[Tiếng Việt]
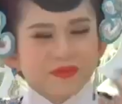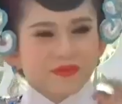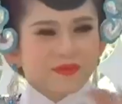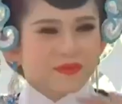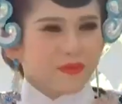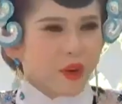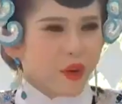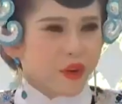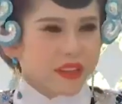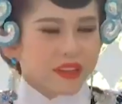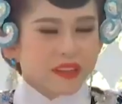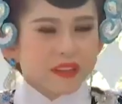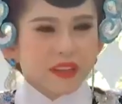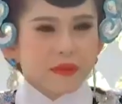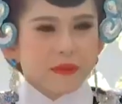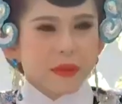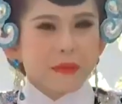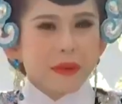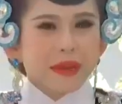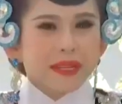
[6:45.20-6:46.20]
mọi
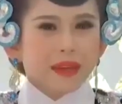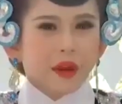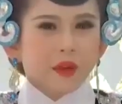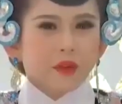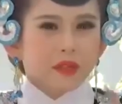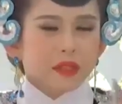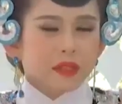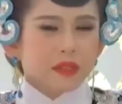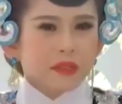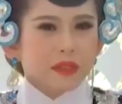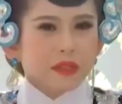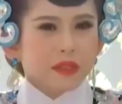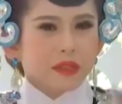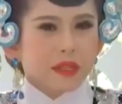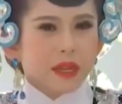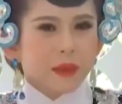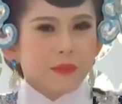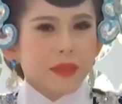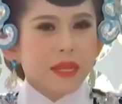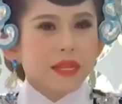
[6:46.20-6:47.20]
người mới bắt đầu từ từ
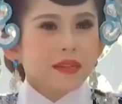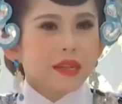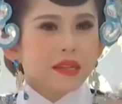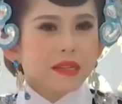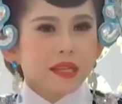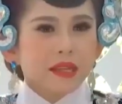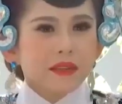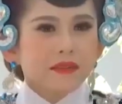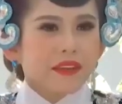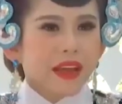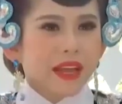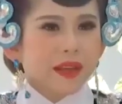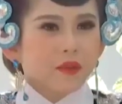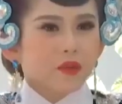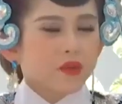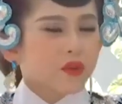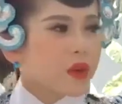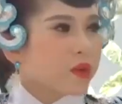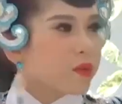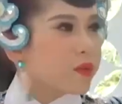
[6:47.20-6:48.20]
là biết đến tiếng vang
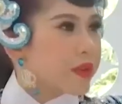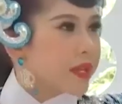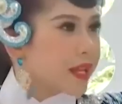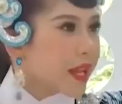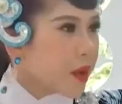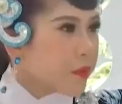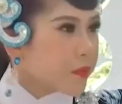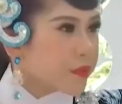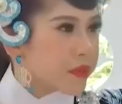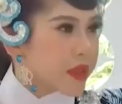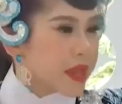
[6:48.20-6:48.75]
của đoàn quỳnh long